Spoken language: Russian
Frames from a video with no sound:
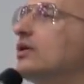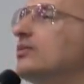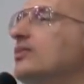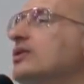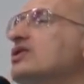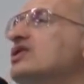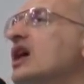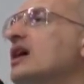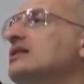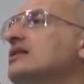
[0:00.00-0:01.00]
он был
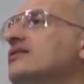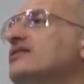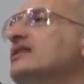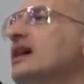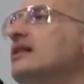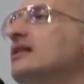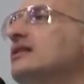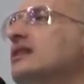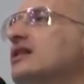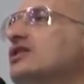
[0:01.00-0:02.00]
счастлив взять
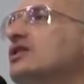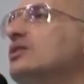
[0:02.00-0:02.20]
назад